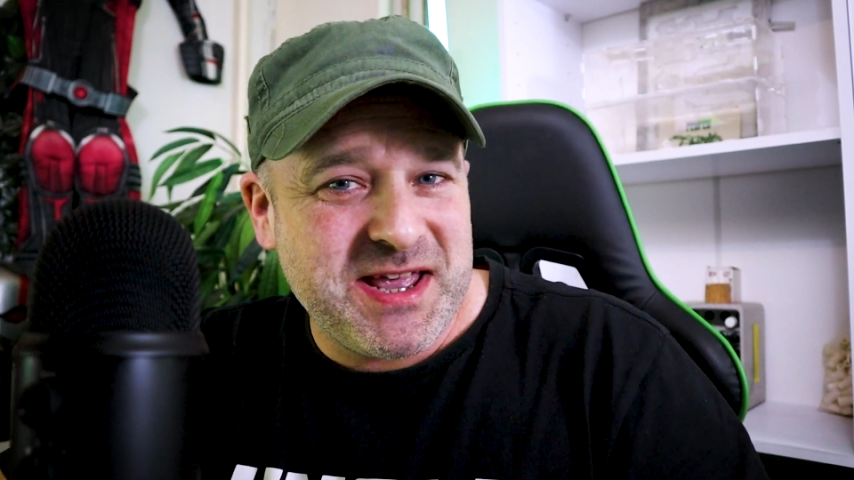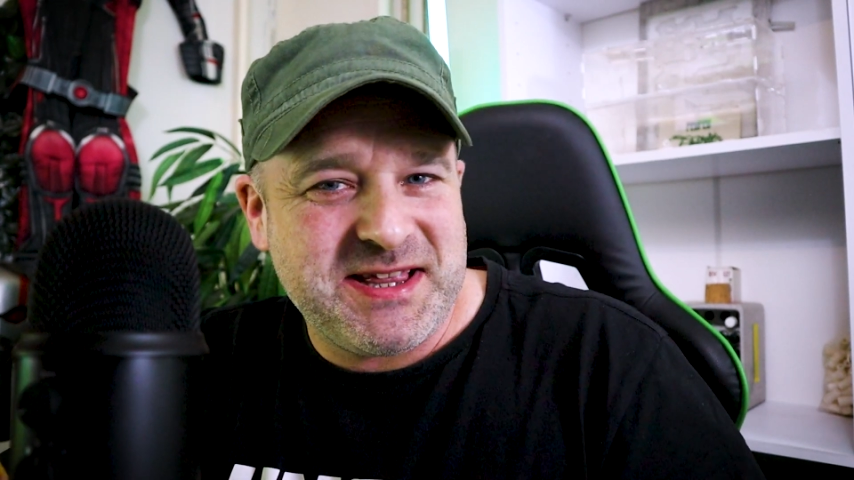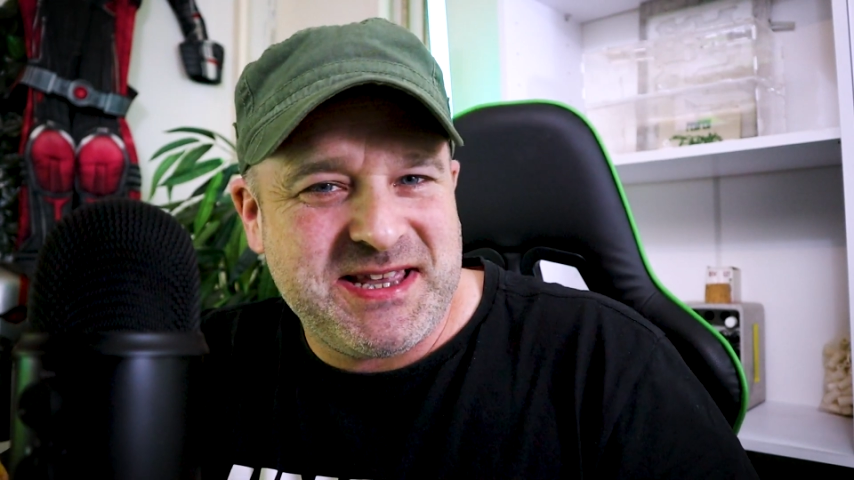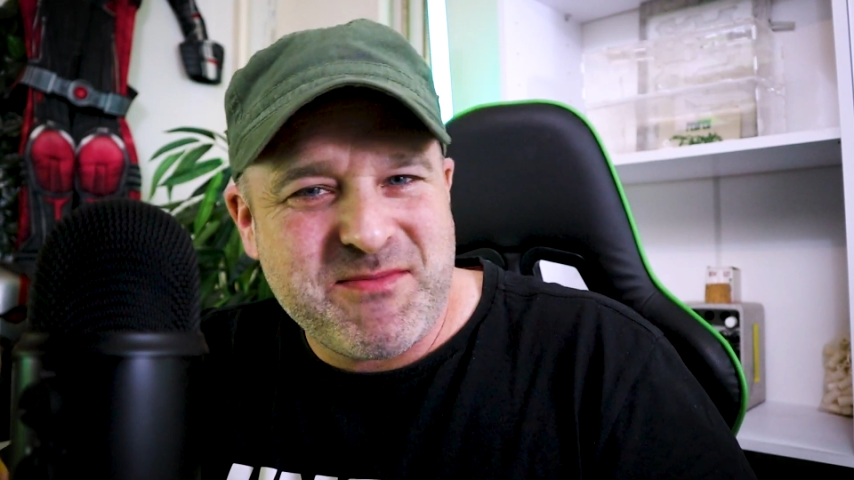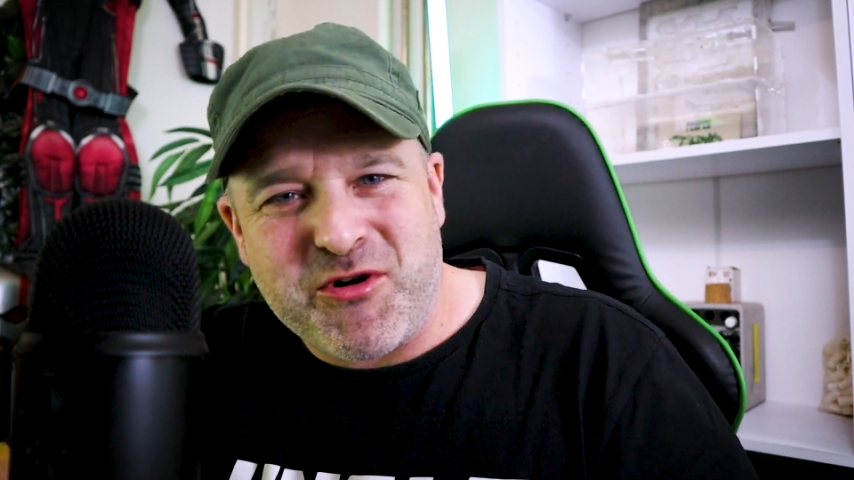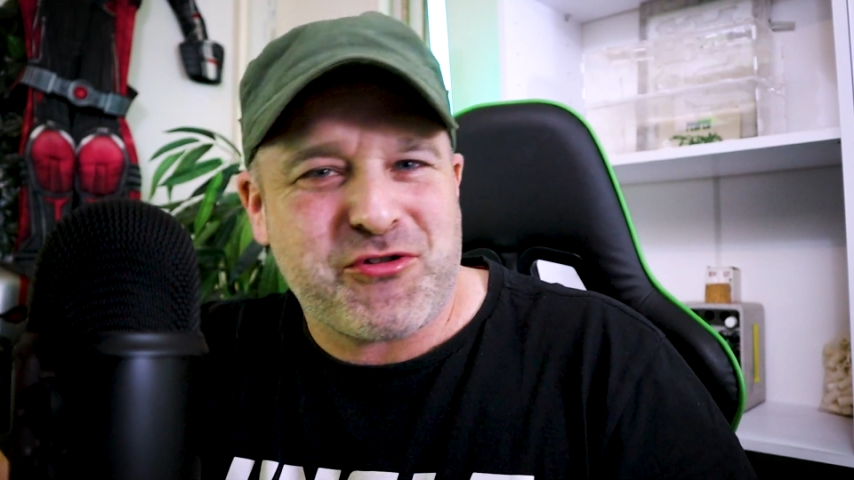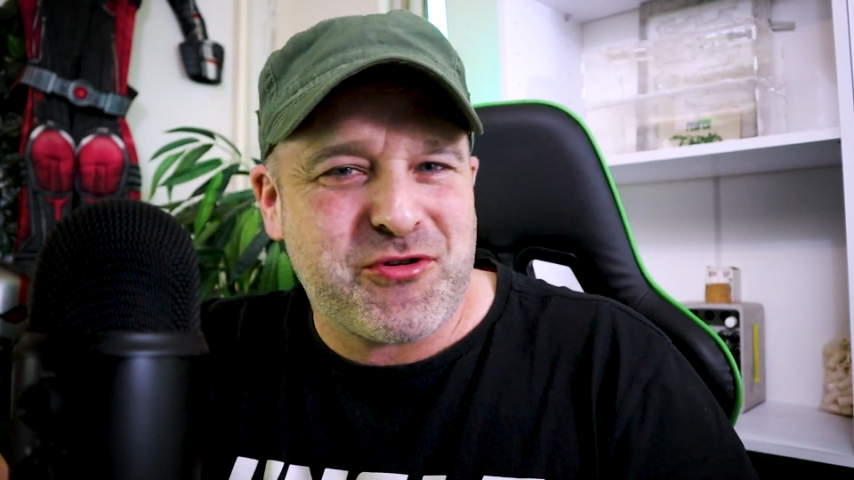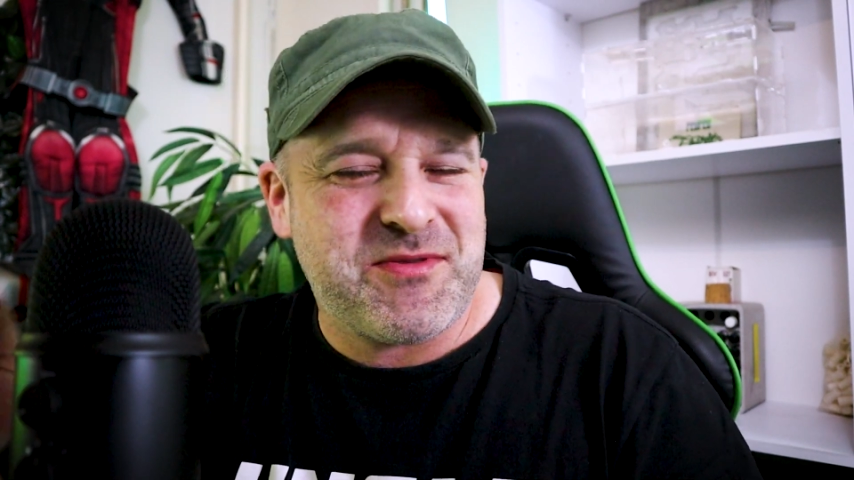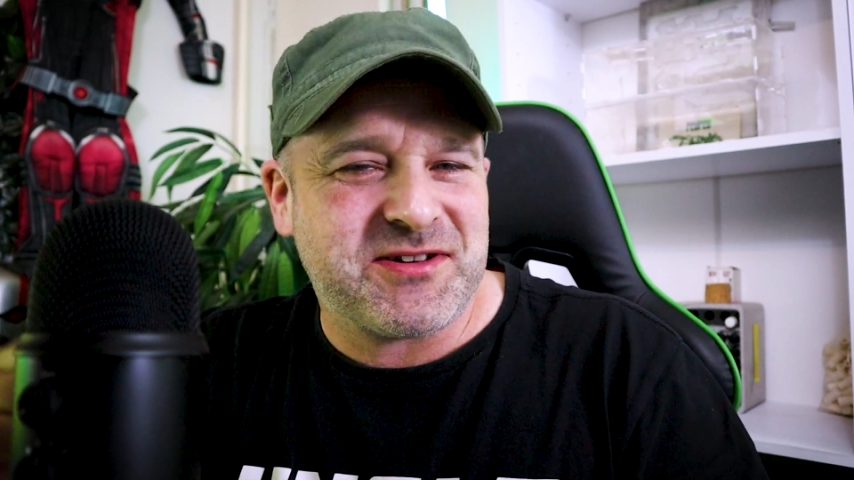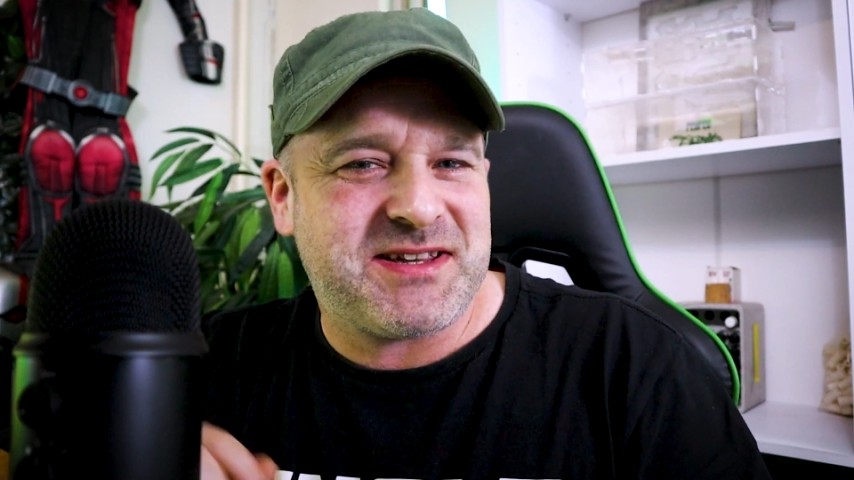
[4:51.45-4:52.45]
et dis-moi en
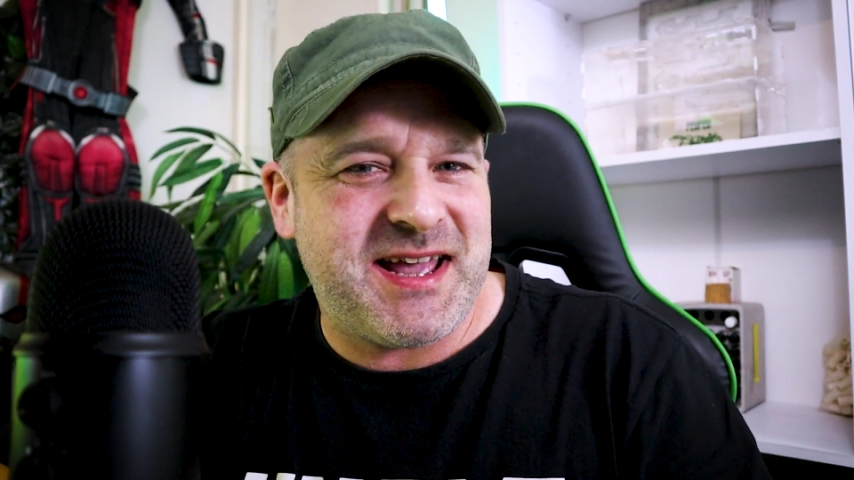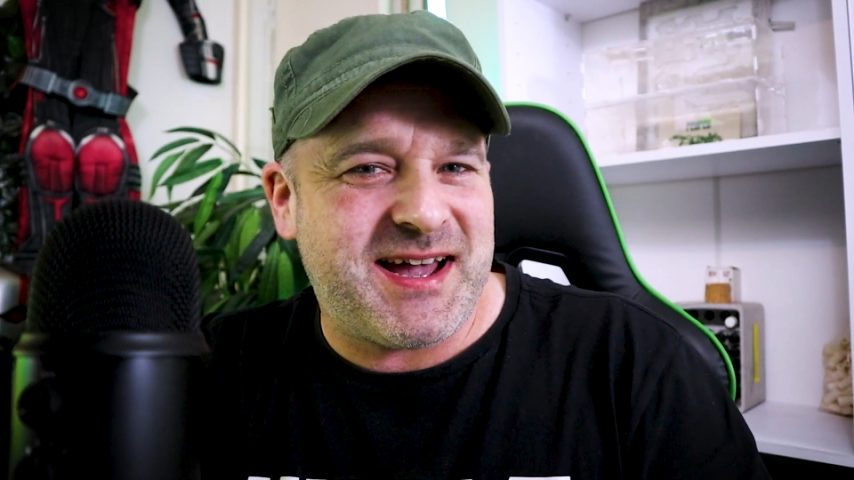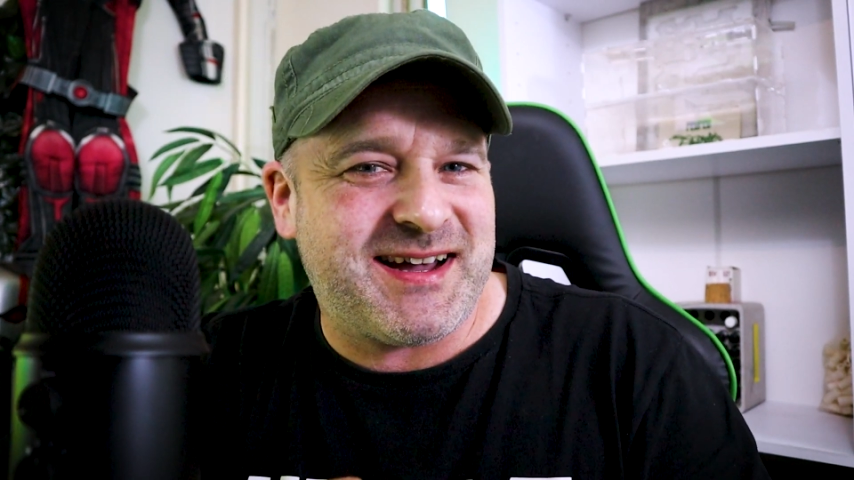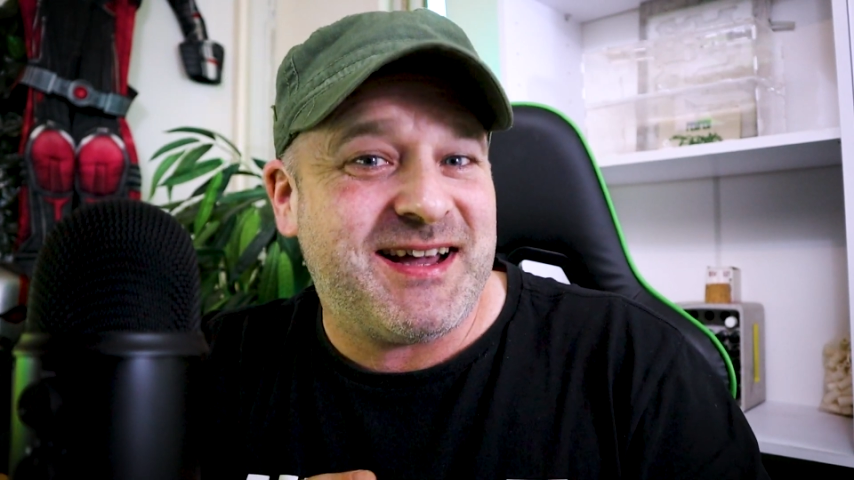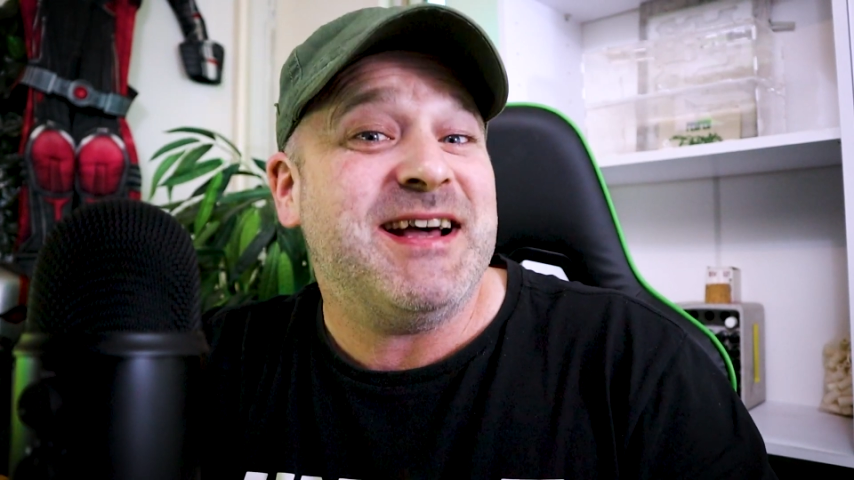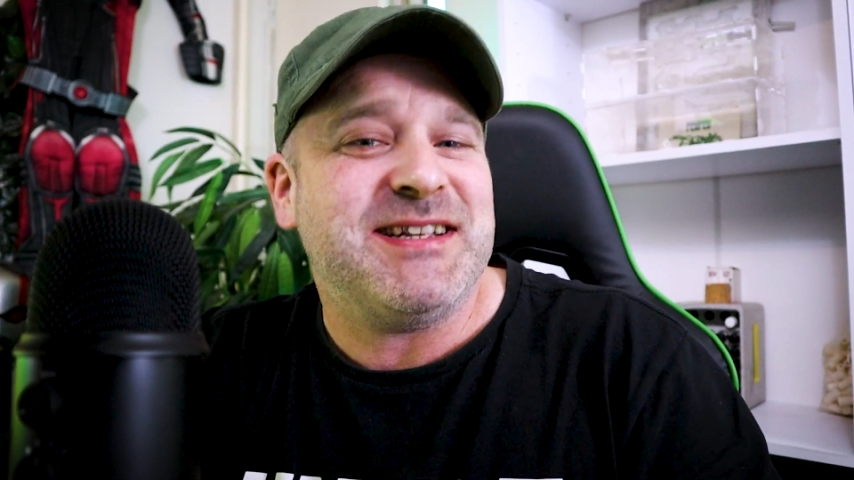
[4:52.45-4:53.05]
commentaire